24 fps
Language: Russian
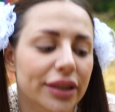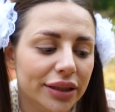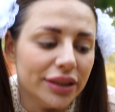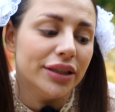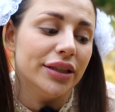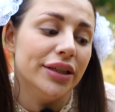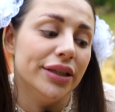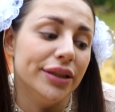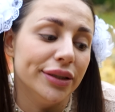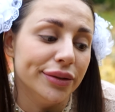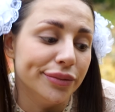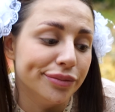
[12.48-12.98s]

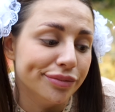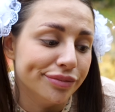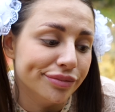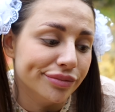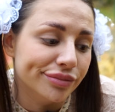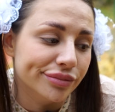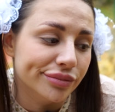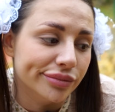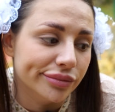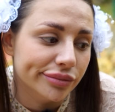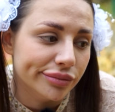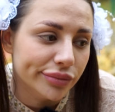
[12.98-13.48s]
Эх,
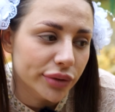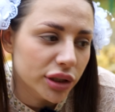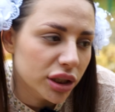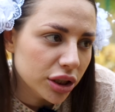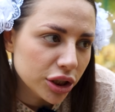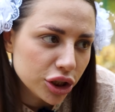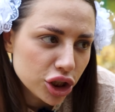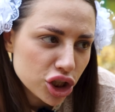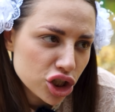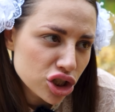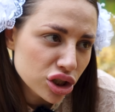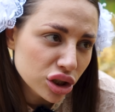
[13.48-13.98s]
мне,
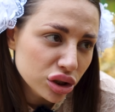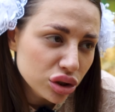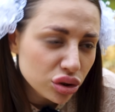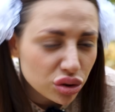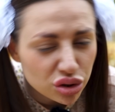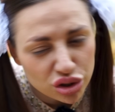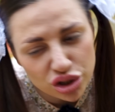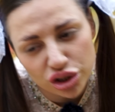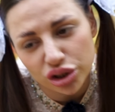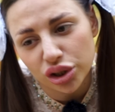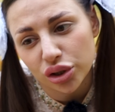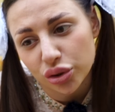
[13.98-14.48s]
конечно,
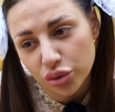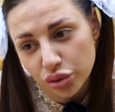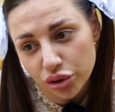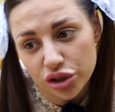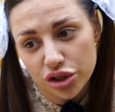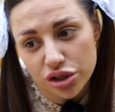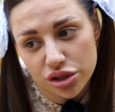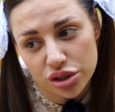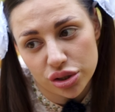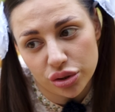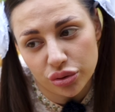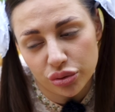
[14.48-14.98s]
тоже не
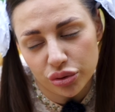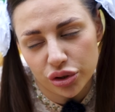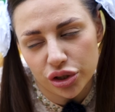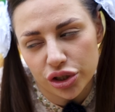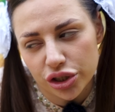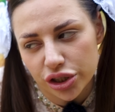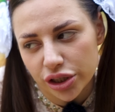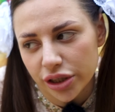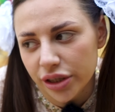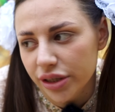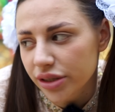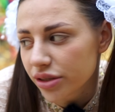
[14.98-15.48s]
хочется
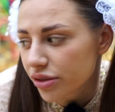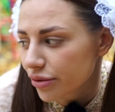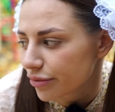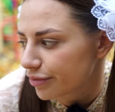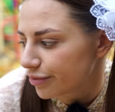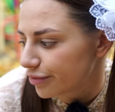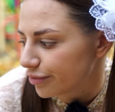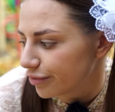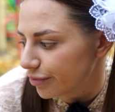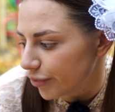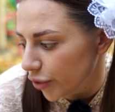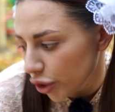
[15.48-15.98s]
уезжать.
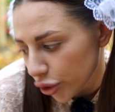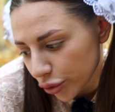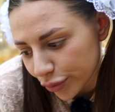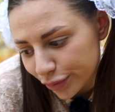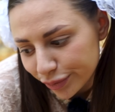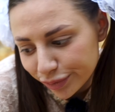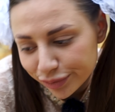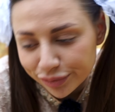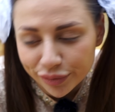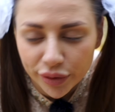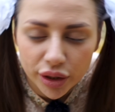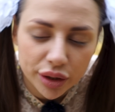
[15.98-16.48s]
Но
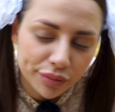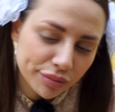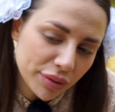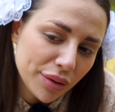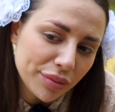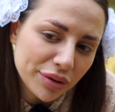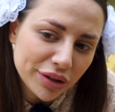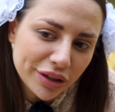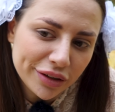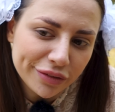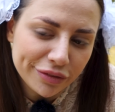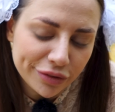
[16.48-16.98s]

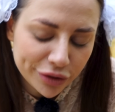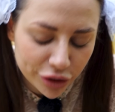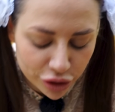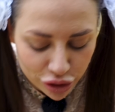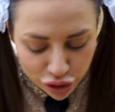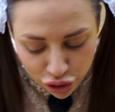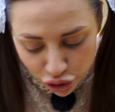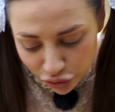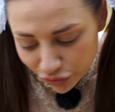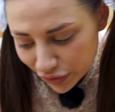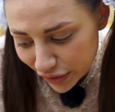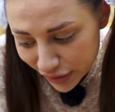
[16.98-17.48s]
мама
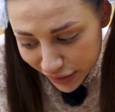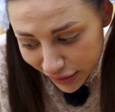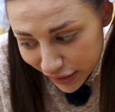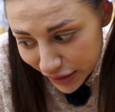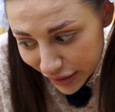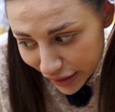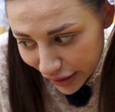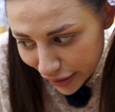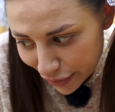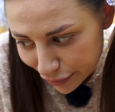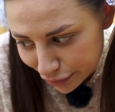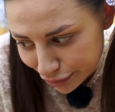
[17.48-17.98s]
говорит, что в этой
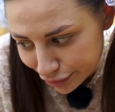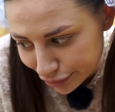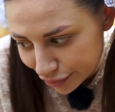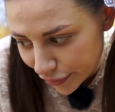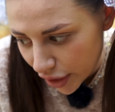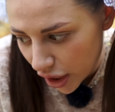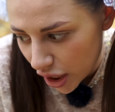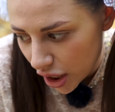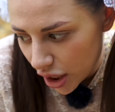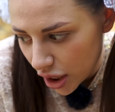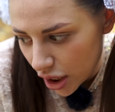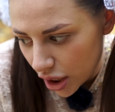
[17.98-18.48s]
дыре
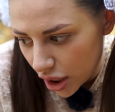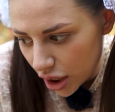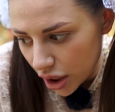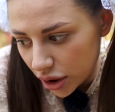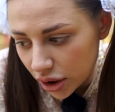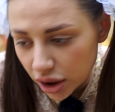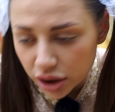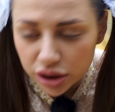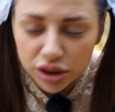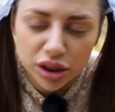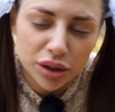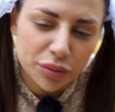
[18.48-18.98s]

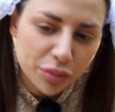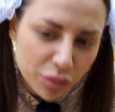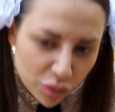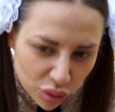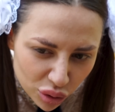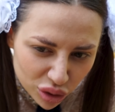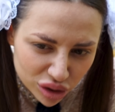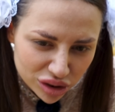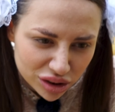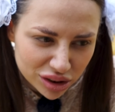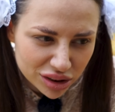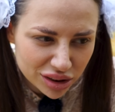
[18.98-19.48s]
нет
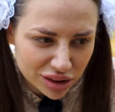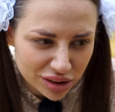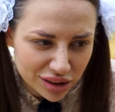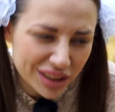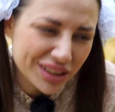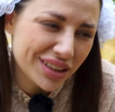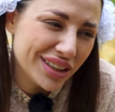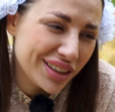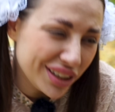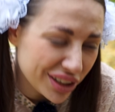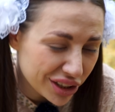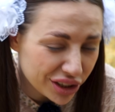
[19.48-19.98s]
работы,
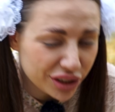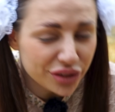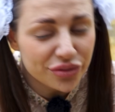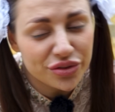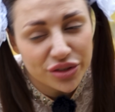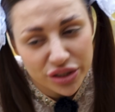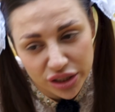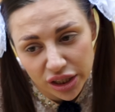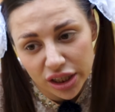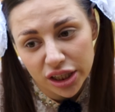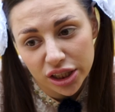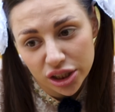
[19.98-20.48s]
надо ехать
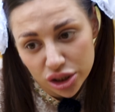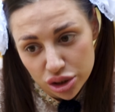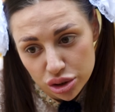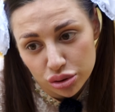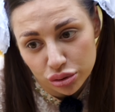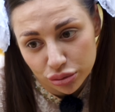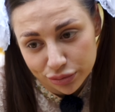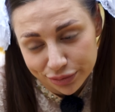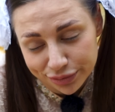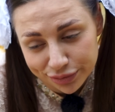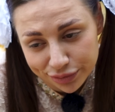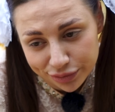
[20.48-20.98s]
в
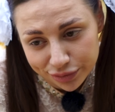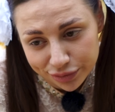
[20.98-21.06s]
столицу.